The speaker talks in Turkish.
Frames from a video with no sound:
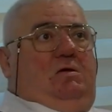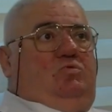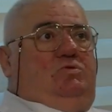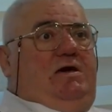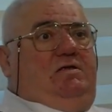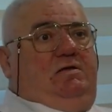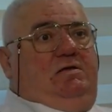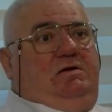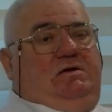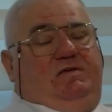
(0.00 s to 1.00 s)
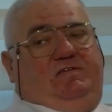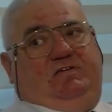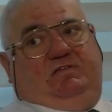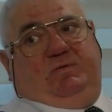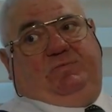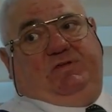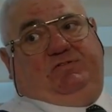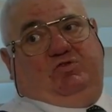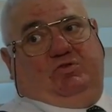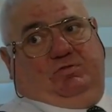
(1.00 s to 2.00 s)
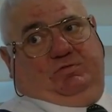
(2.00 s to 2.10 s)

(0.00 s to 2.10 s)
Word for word: Bunlar e, klasik depresyon.